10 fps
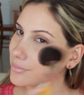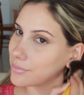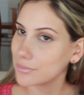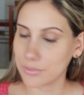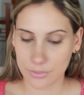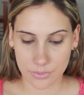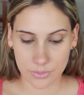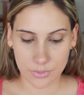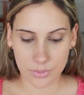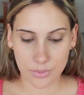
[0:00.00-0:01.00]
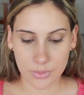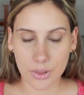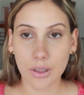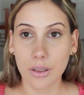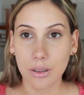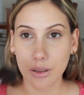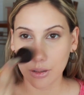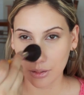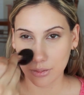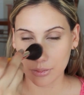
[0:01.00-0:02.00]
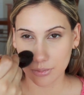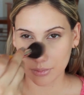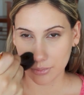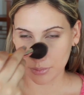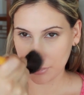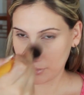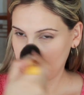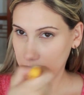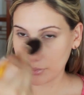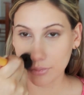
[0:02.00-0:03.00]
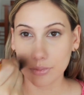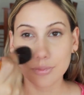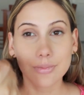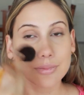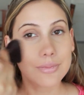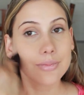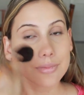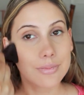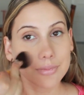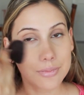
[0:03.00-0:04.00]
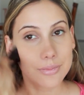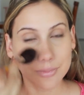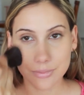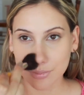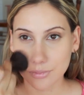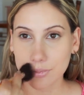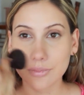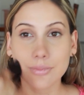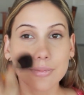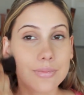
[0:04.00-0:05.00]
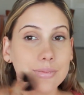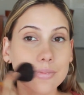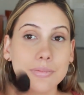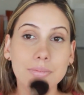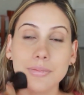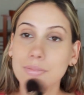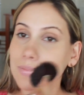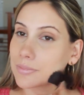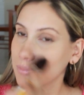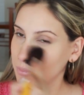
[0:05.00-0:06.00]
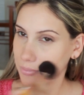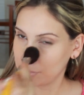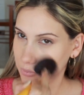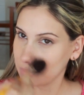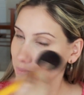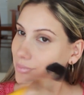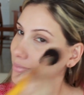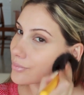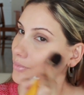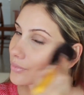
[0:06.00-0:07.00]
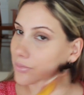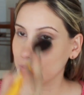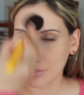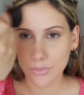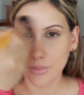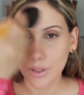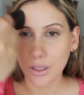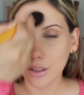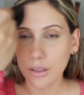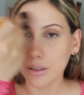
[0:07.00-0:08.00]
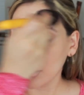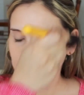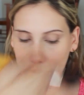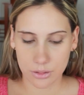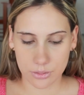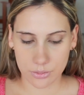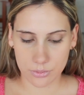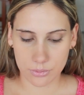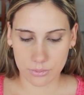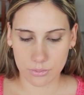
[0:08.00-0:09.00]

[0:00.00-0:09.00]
un polvo translúcido, eh, aplicándolo suavemente, esto es, para que nos quede la piel mate todo el día y nos dure bien el maquillaje.